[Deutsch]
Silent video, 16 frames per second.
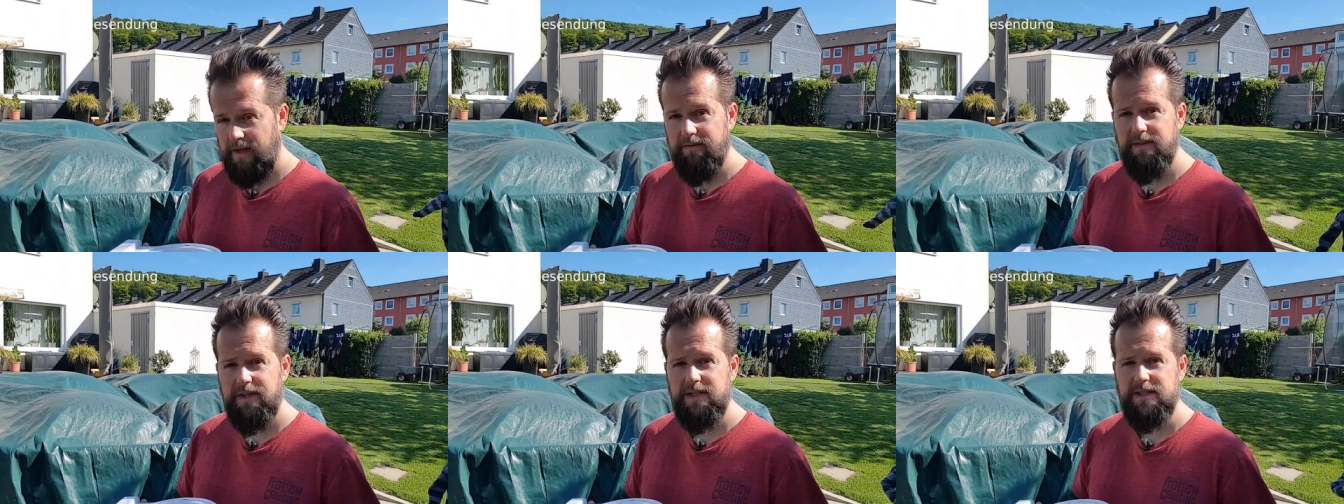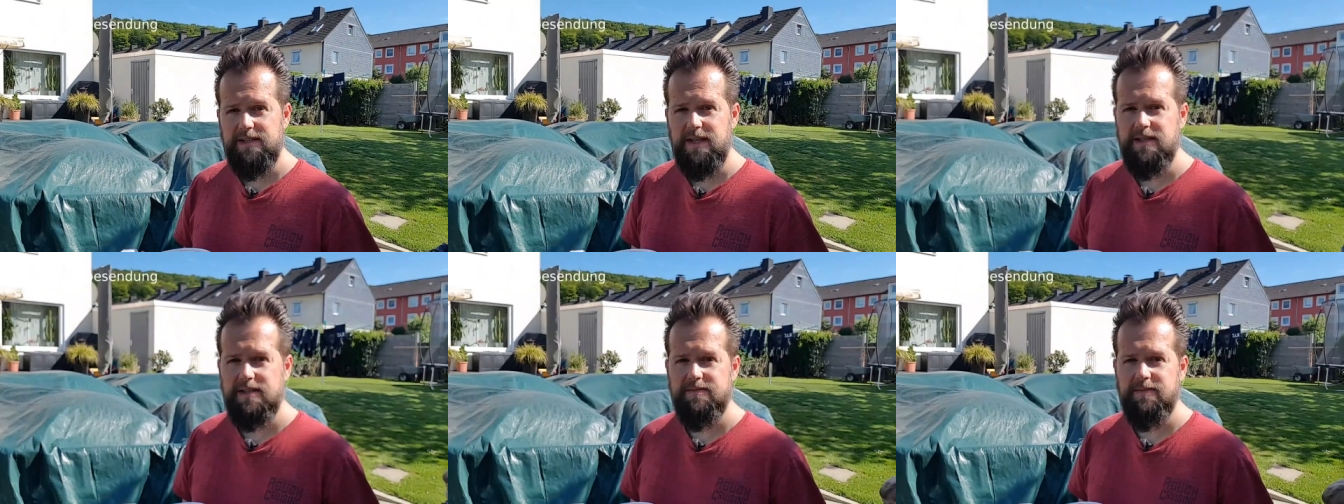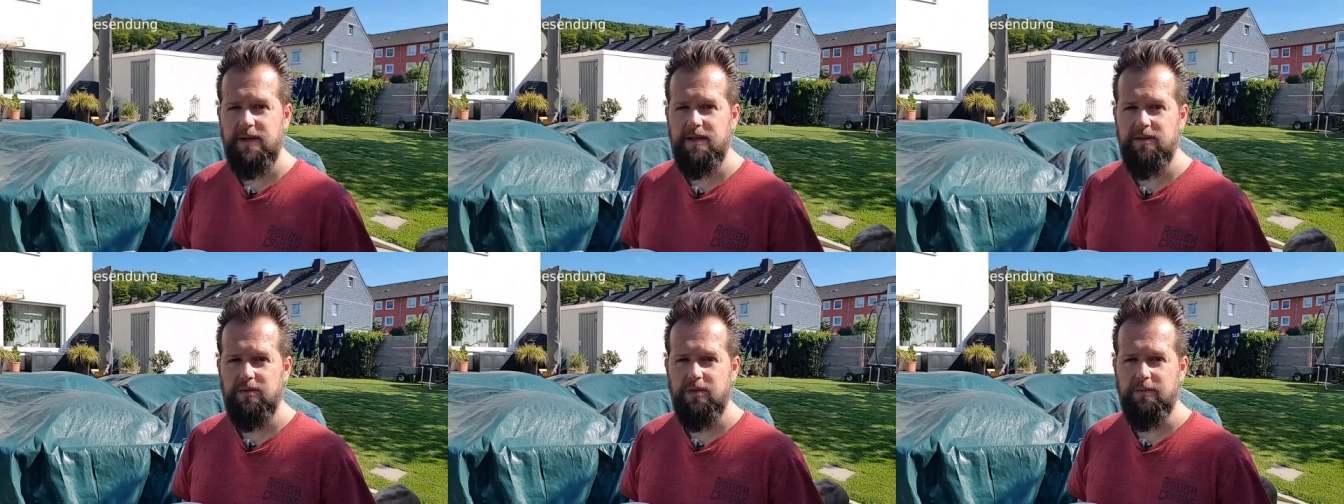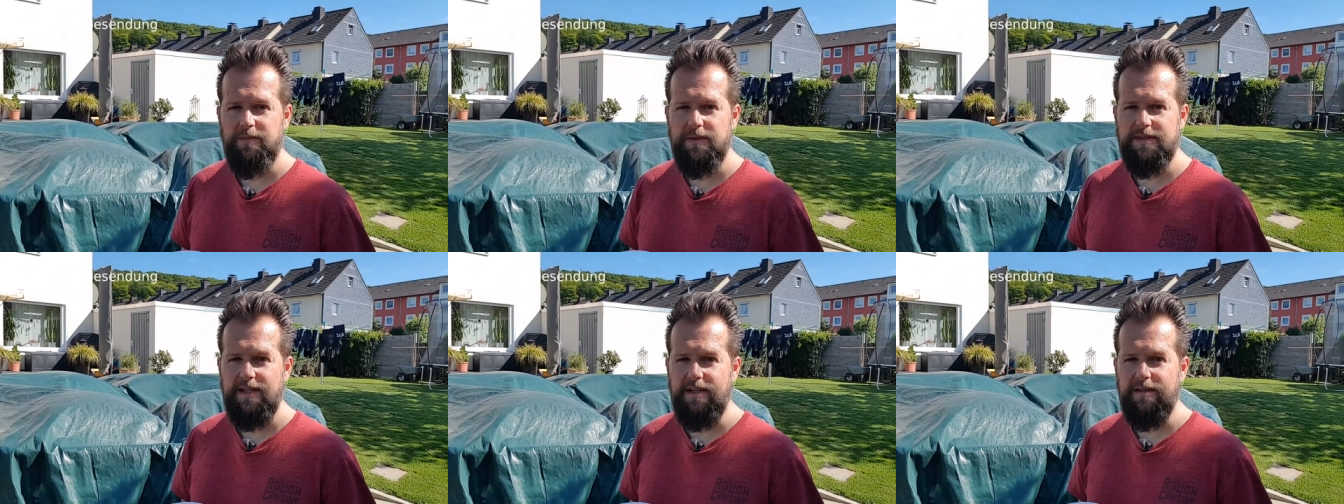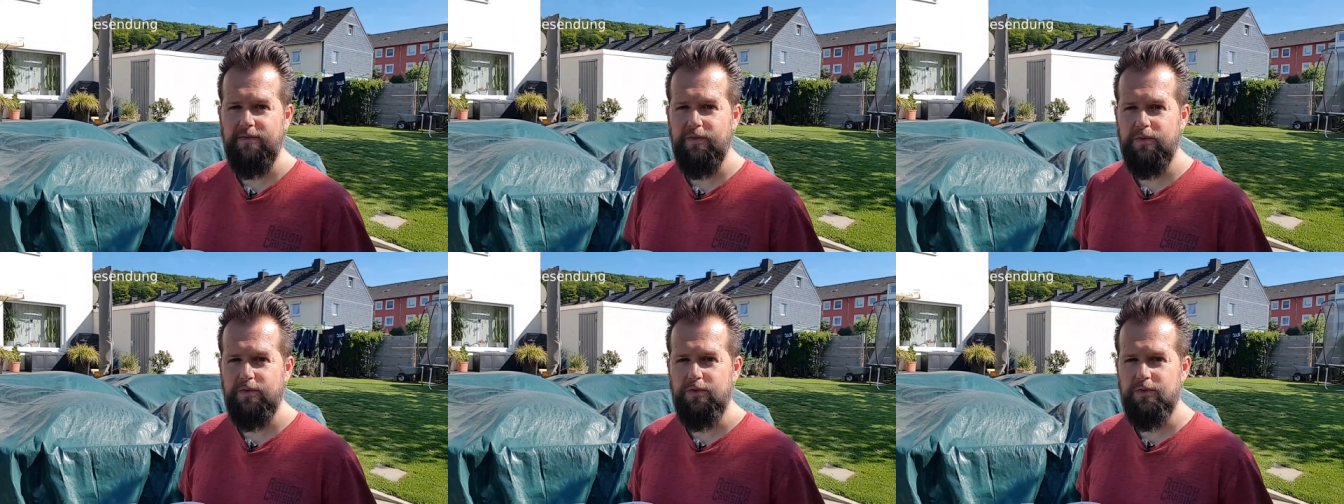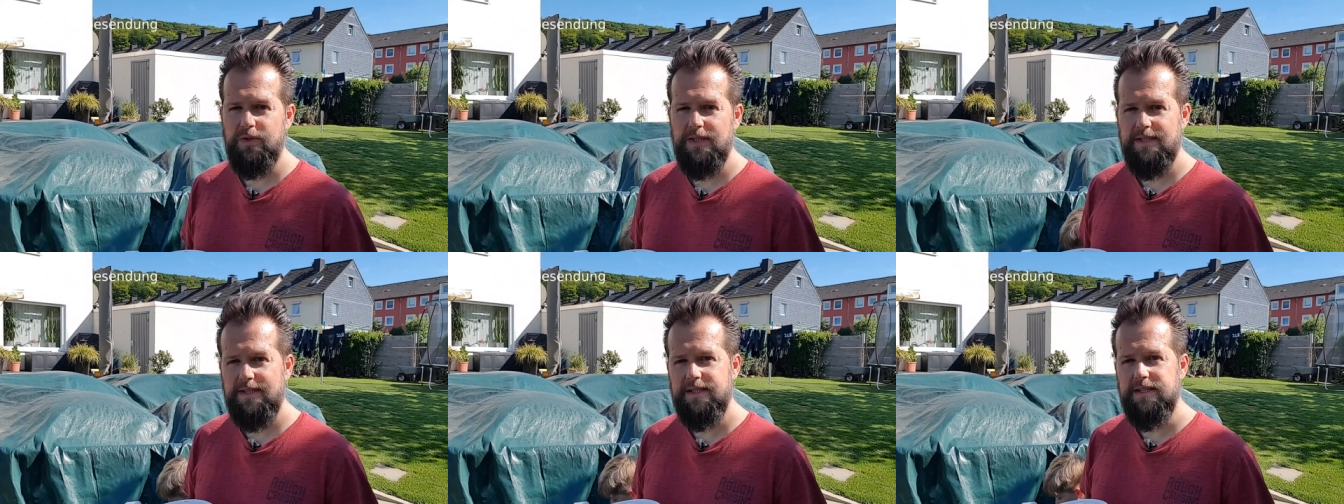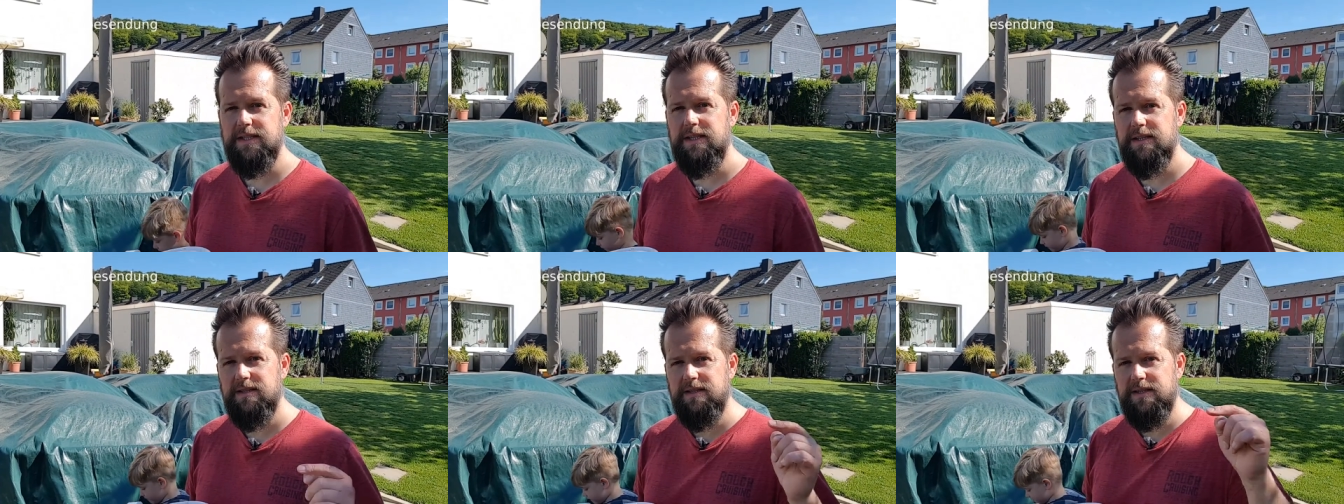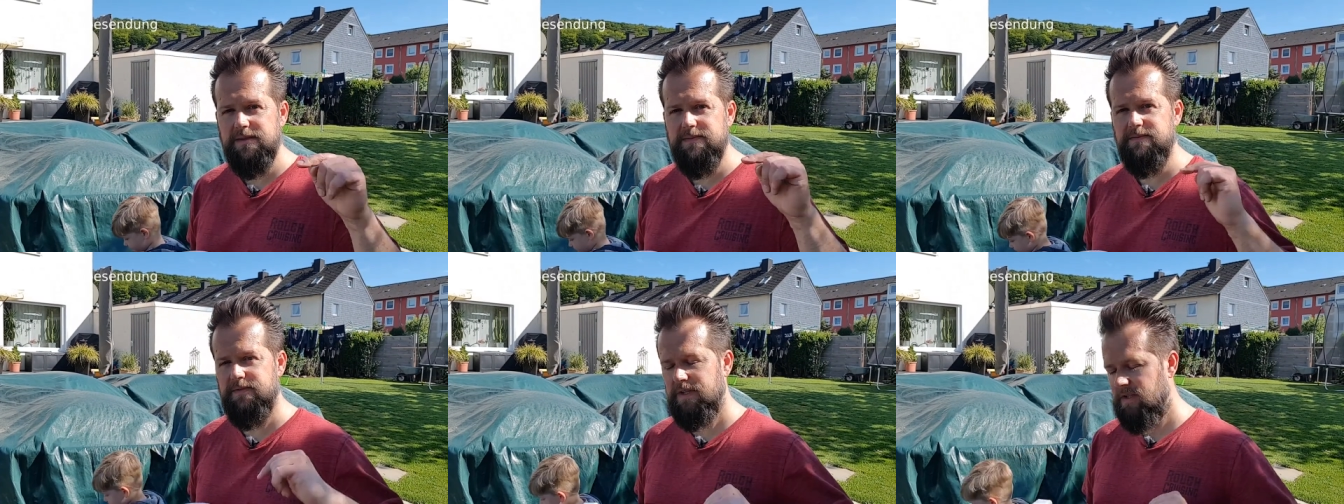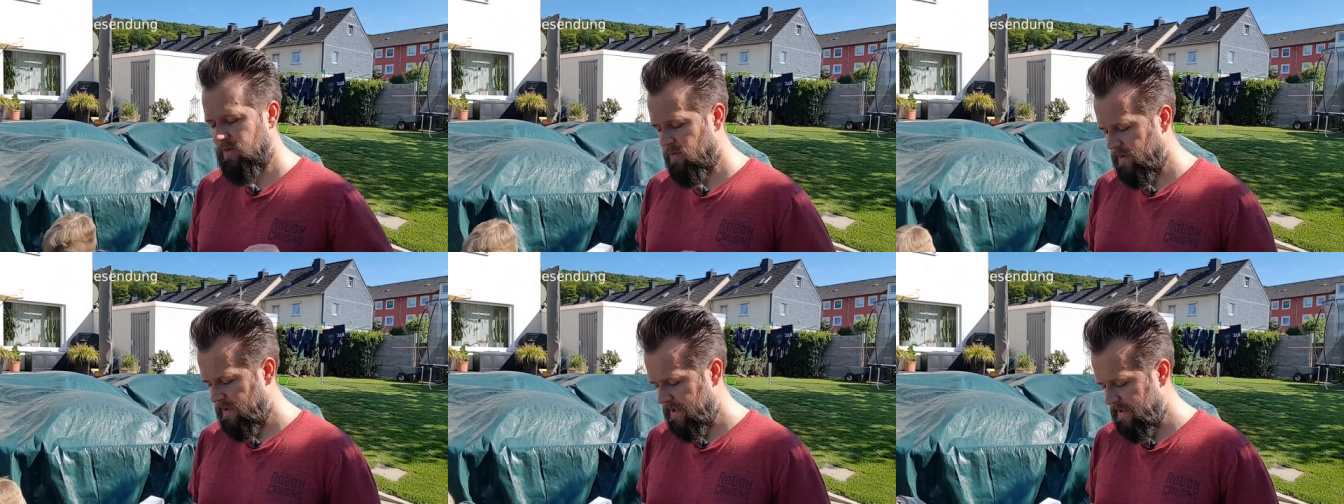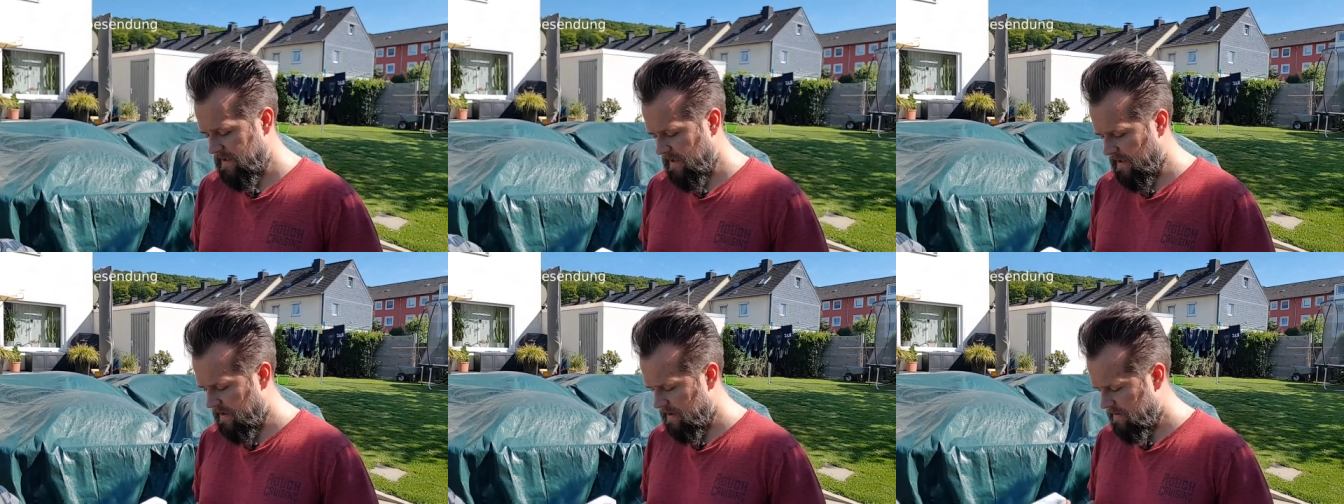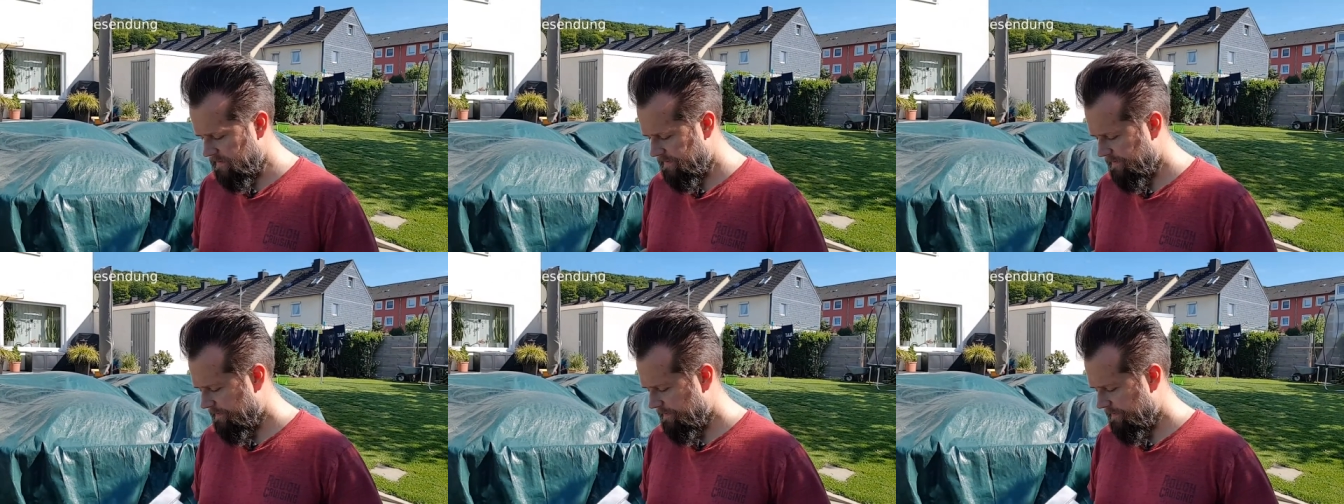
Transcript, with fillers: ja, wie ich das alles mache und ob das alles funktioniert, seht ihr hier in diesem Video jetzt gerade.